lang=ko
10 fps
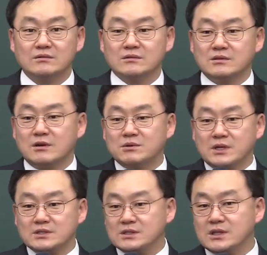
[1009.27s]
이 답을
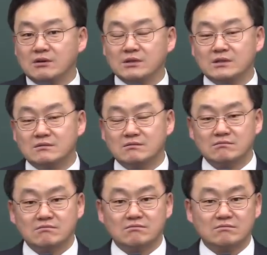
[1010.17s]
가진 다윗.
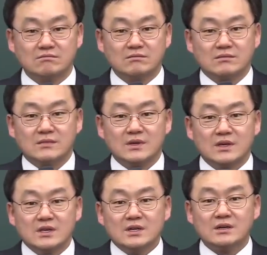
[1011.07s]

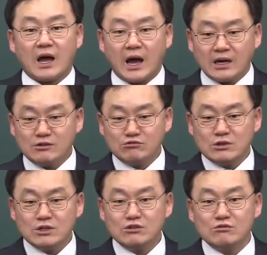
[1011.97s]
이걸 알고
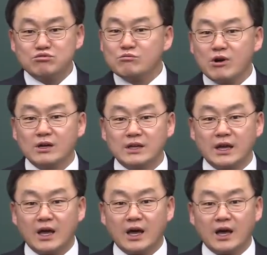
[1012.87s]
있는 부모가
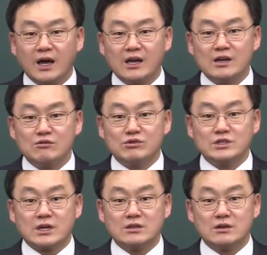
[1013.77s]
돼야 우리
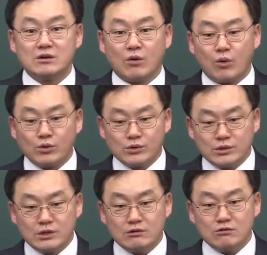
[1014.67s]
자녀를
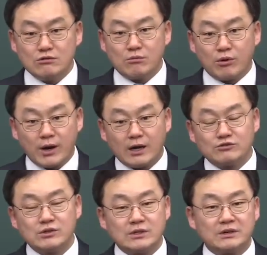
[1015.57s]
옳은 길로 몰아갈
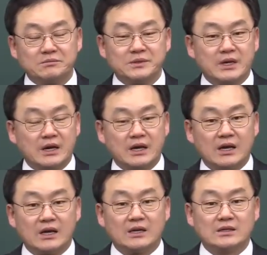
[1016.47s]
수 있는 거예요.
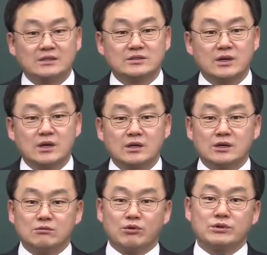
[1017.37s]

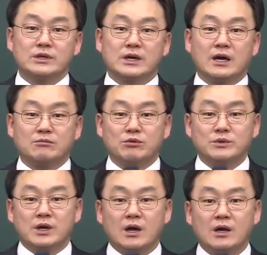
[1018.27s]
이걸 모르니까
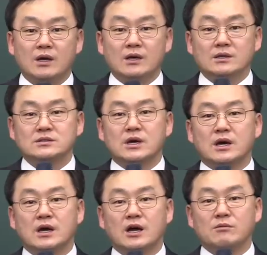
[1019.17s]
뭡니까?
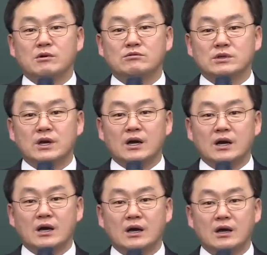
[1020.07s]
자꾸만
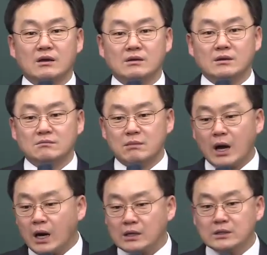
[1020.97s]
우리가
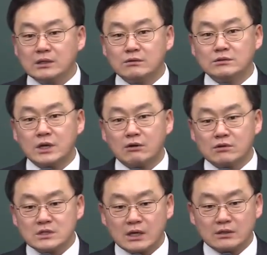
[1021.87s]
망하는 길로 자꾸
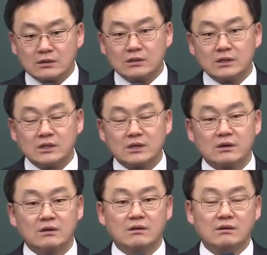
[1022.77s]
우리 자녀들을 이렇게
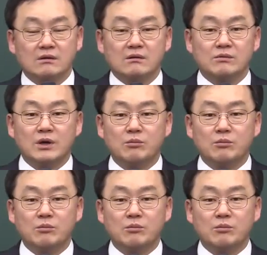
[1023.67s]
왜